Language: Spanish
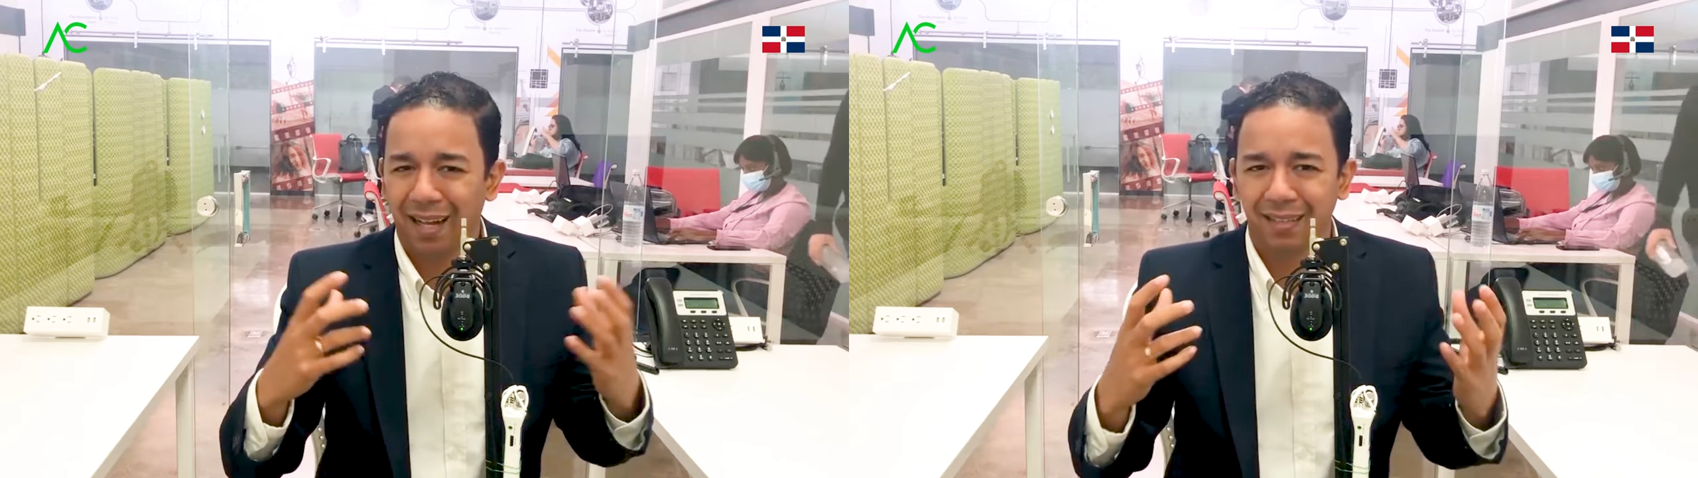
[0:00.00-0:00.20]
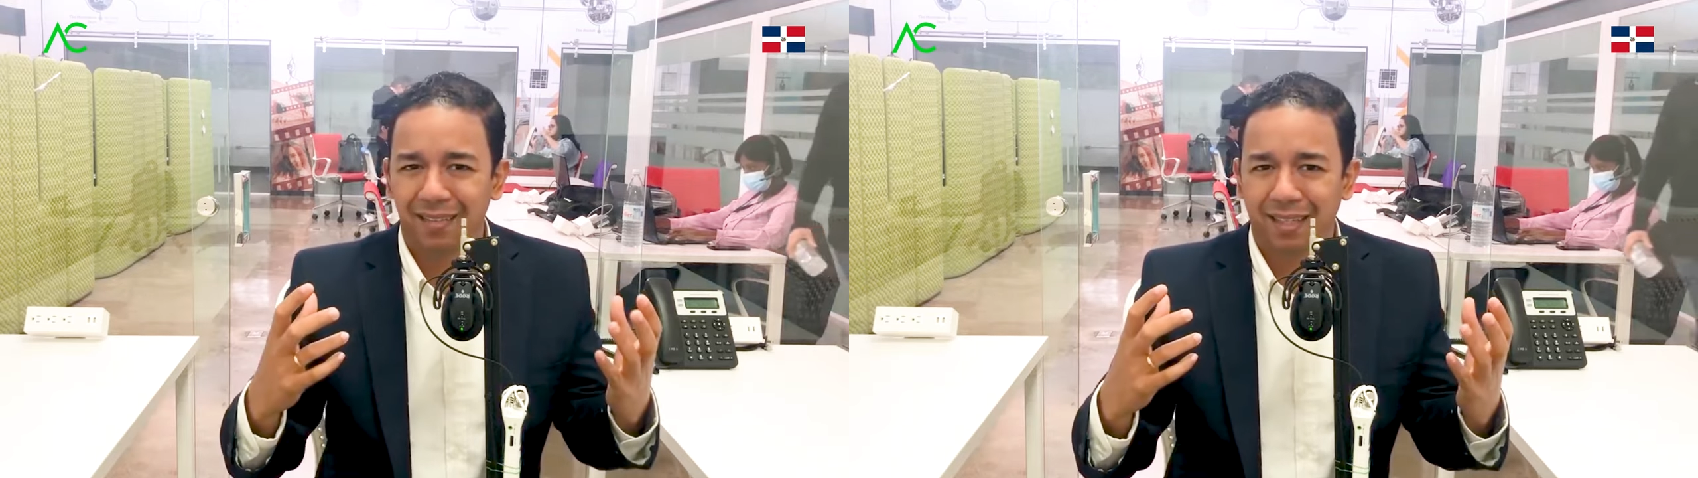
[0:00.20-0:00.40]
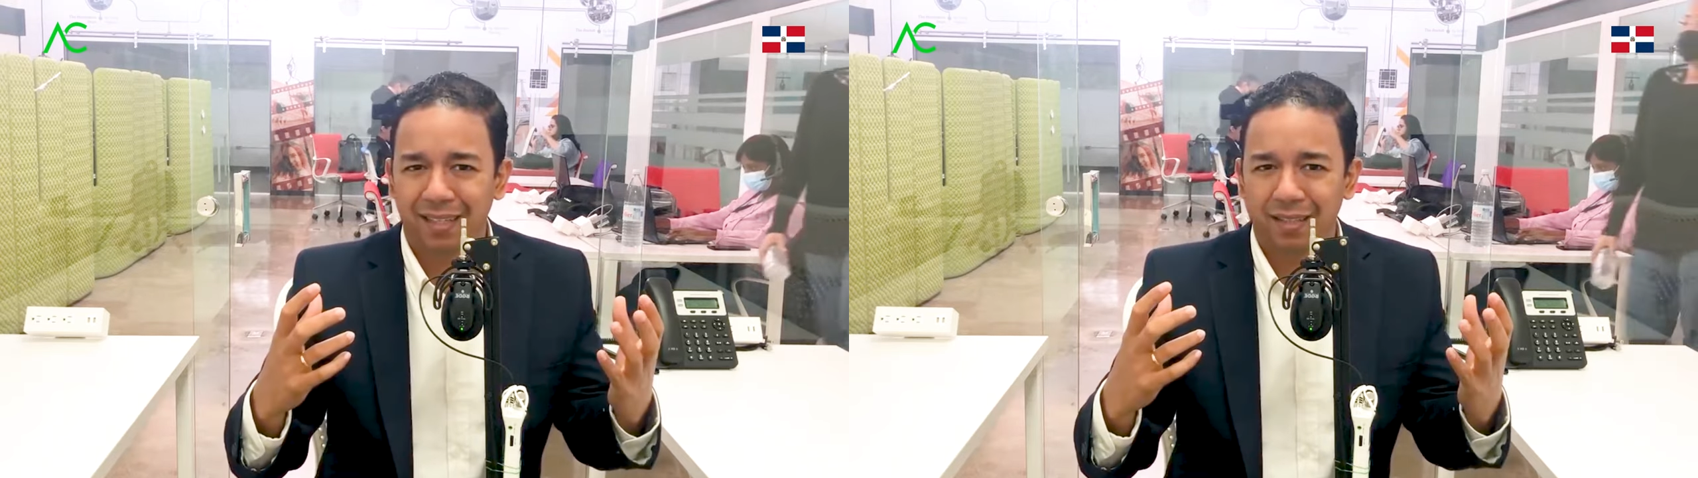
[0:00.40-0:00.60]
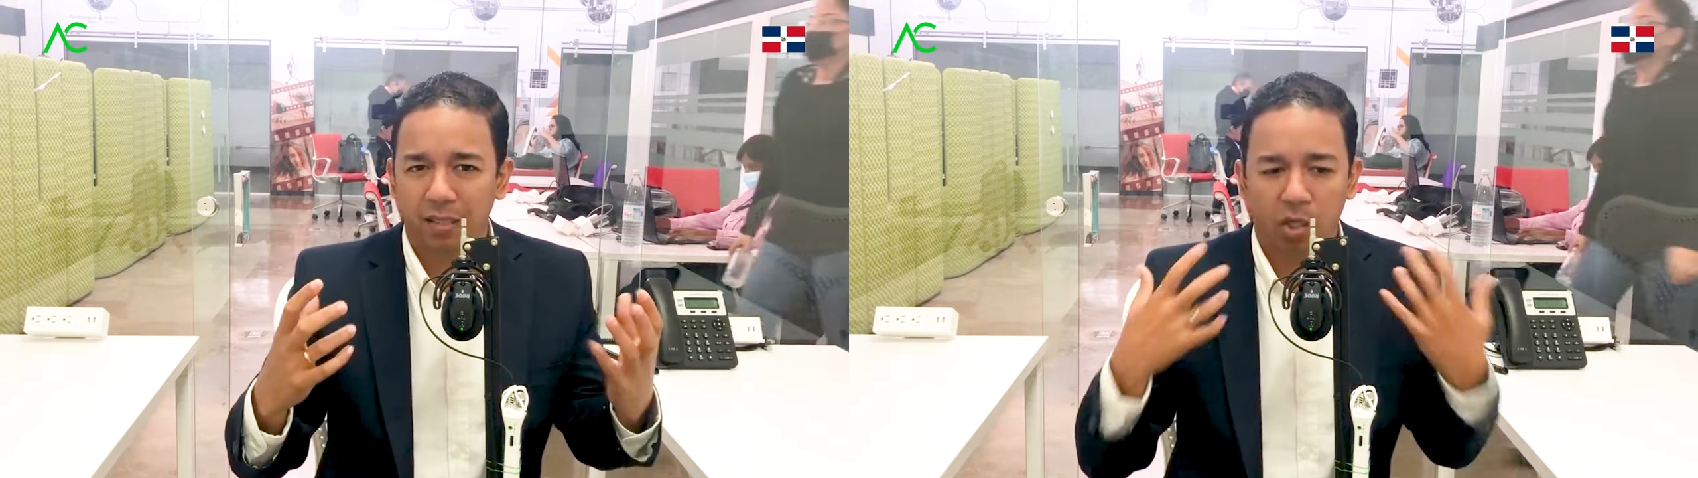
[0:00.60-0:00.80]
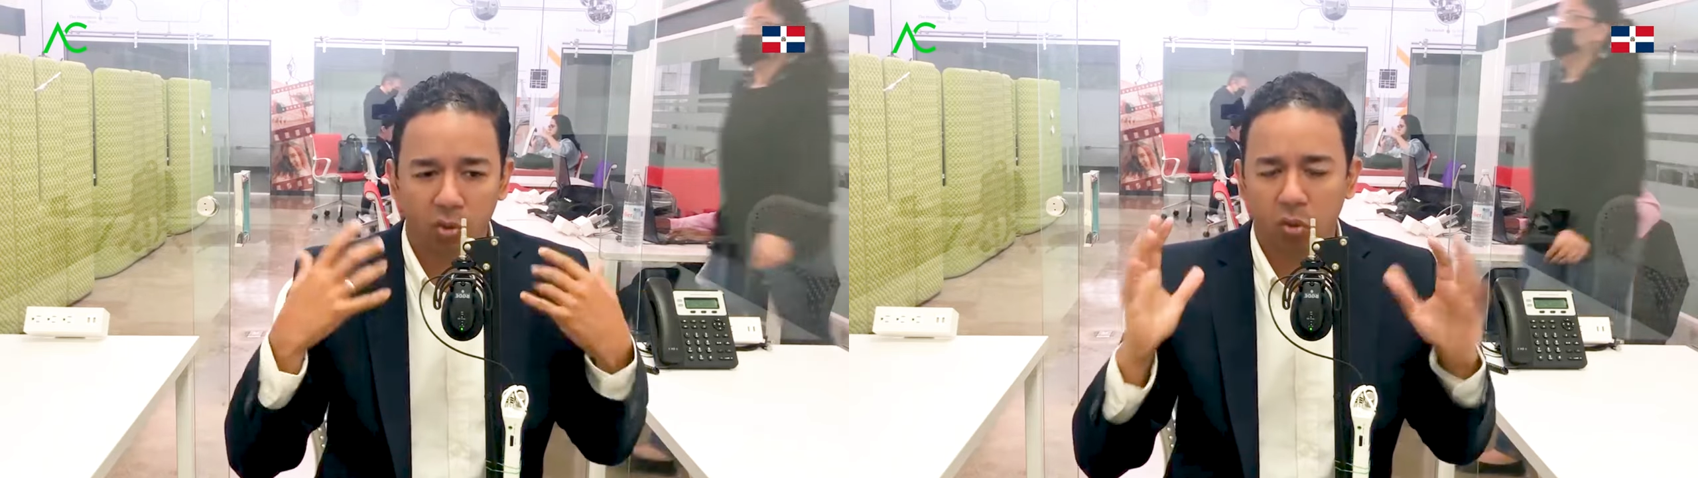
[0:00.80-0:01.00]
alta
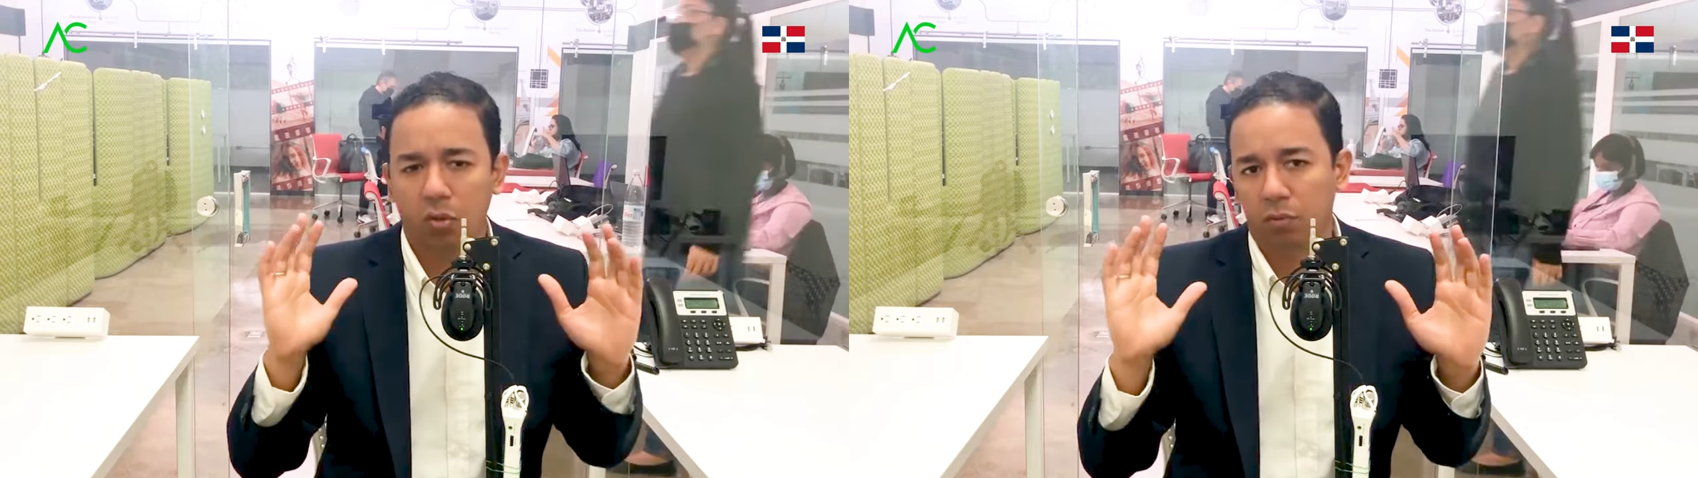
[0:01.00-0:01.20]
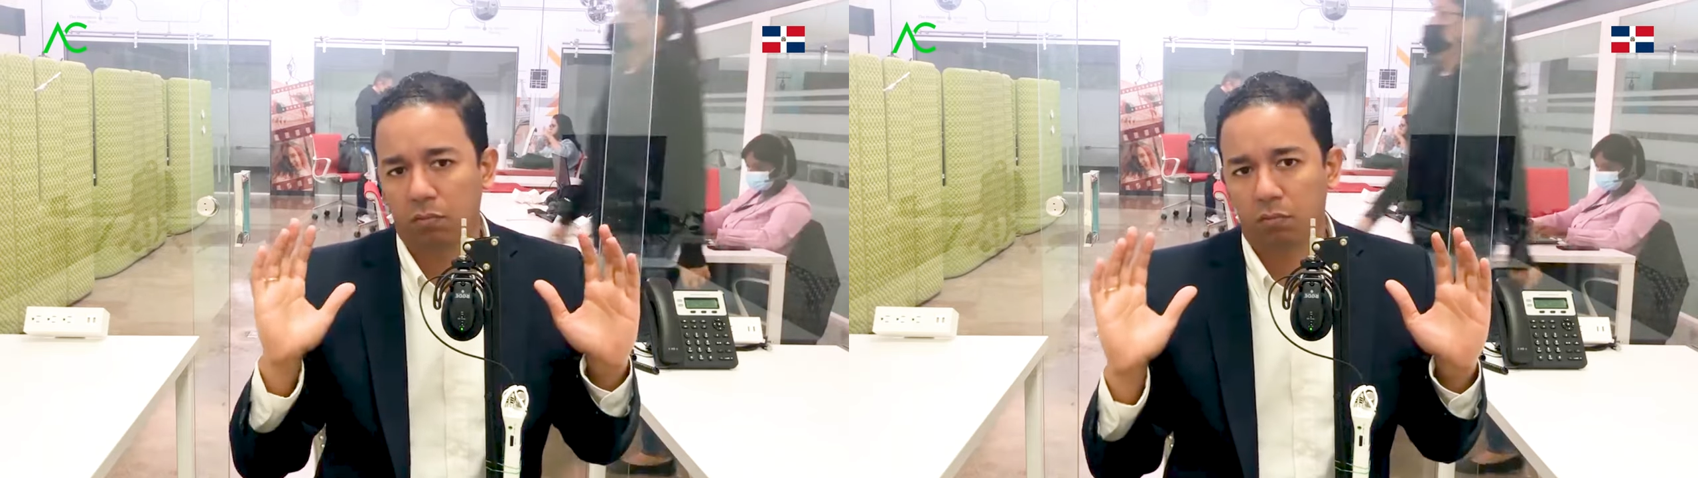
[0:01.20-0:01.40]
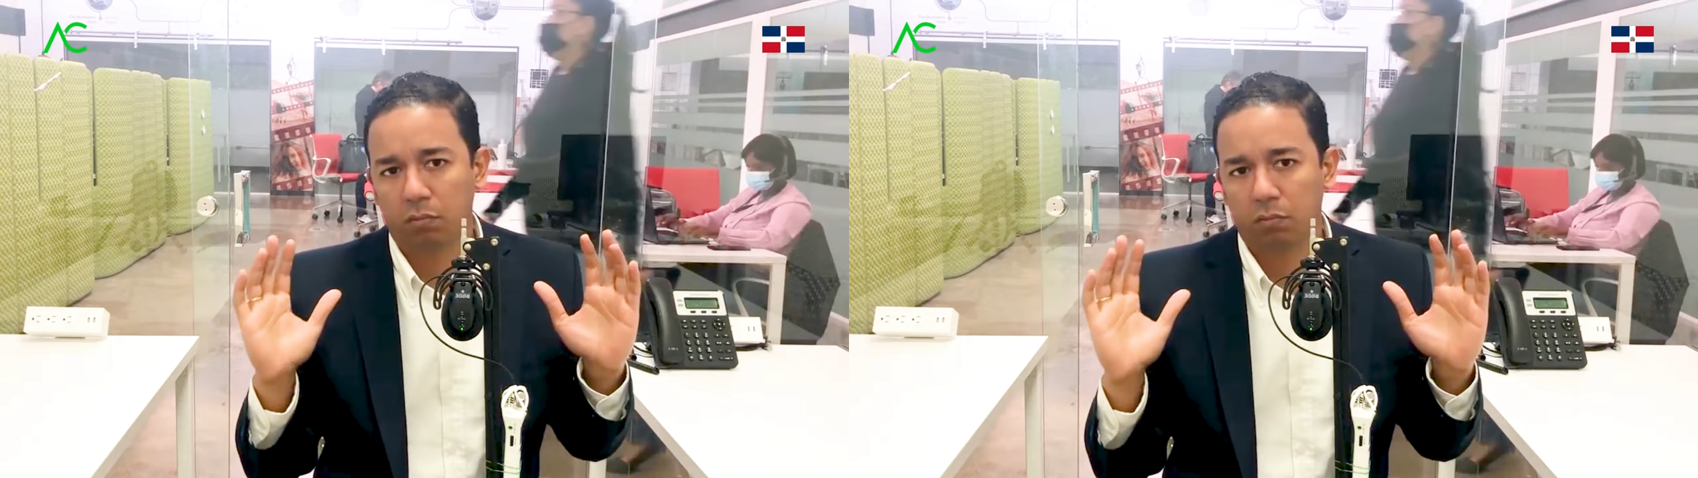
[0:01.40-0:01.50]
que nosotros.